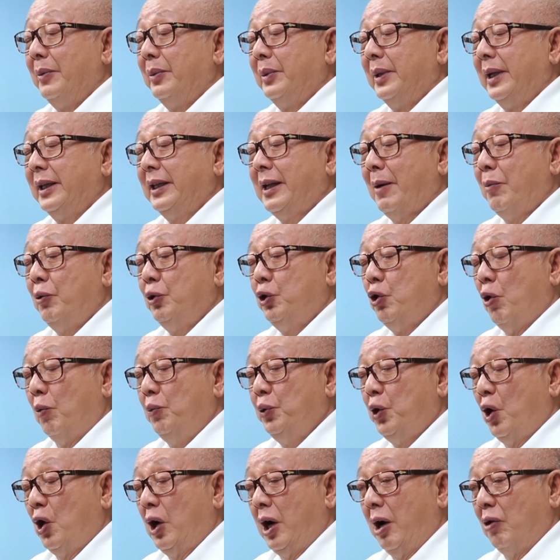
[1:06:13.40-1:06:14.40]
นั้นท่านผู้ชม
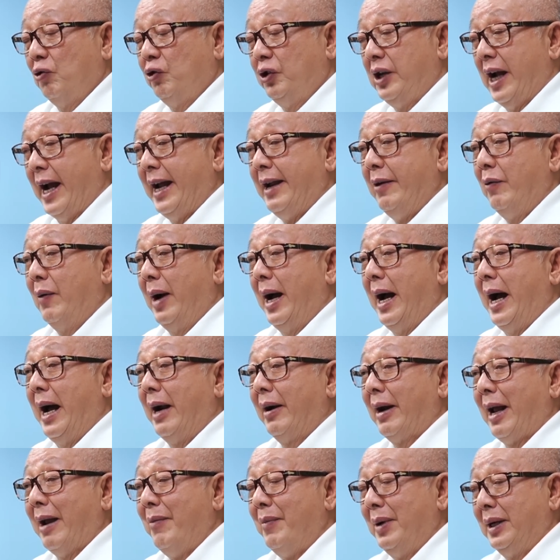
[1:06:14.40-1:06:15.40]
ต้องเข้าใจว่าอะ
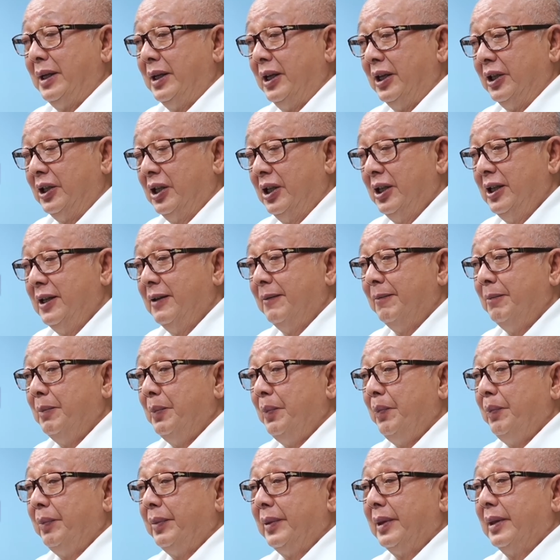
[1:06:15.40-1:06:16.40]
ไรมันเกิดขึ้น
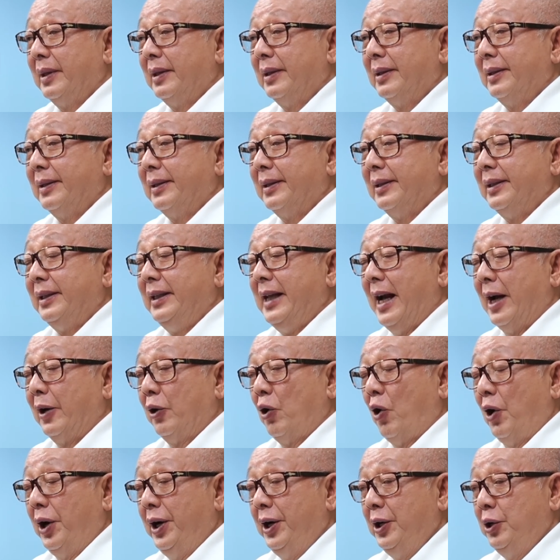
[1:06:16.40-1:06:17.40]
อย่าง
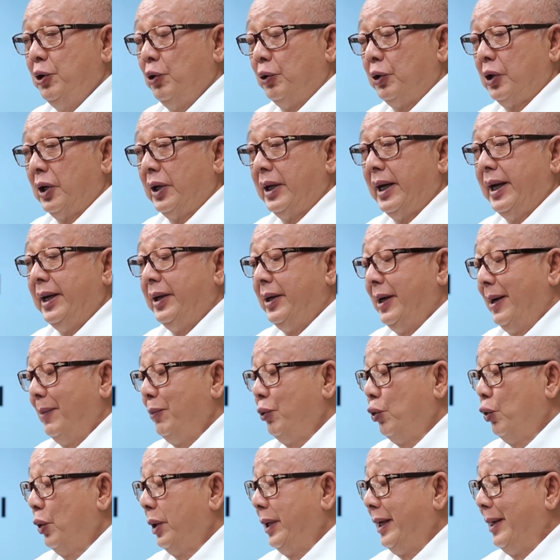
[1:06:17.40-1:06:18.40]
น้อยที่สุดก็ได้เตรียม
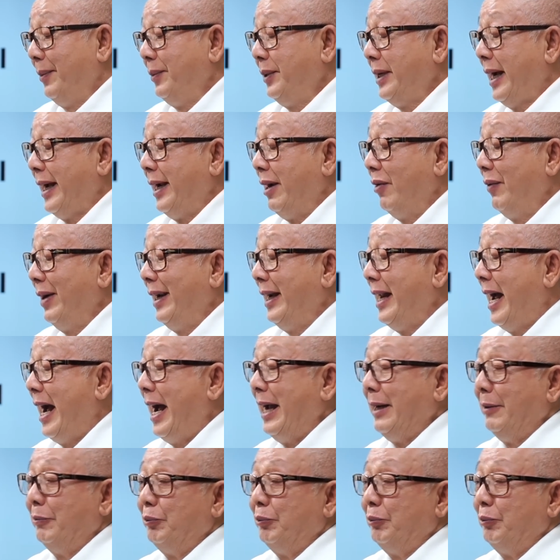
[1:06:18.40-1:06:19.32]
ตัวเตรียมใจเอาไว้ได้